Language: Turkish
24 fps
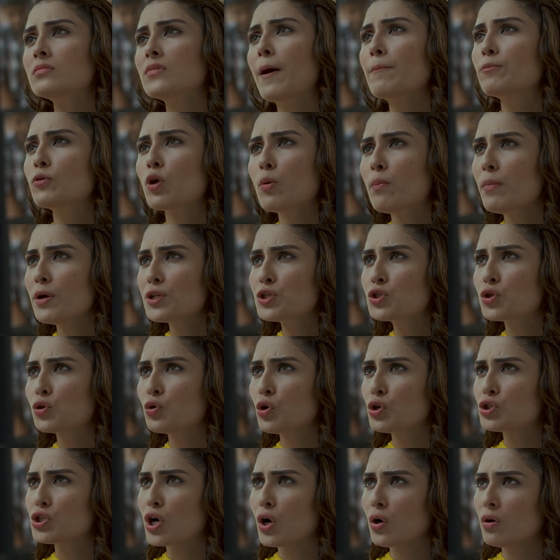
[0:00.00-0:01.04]
E yapma
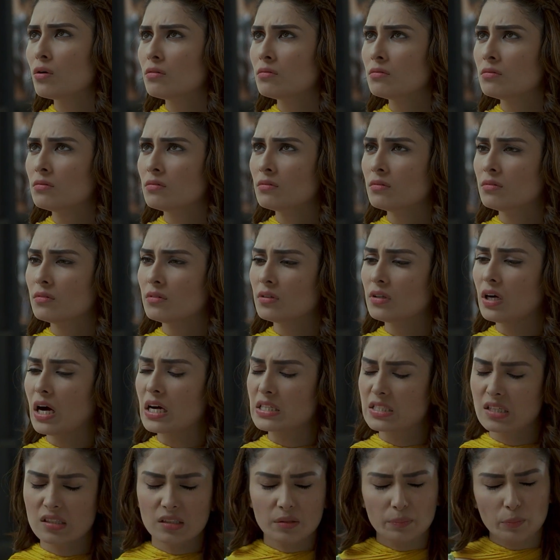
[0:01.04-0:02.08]
lütfen.
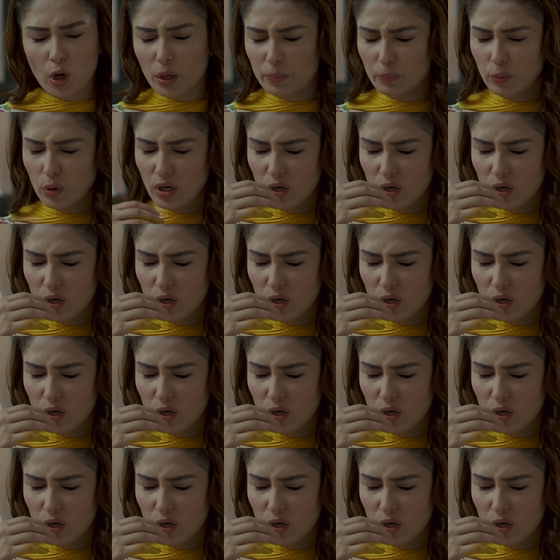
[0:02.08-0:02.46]
Gerçekten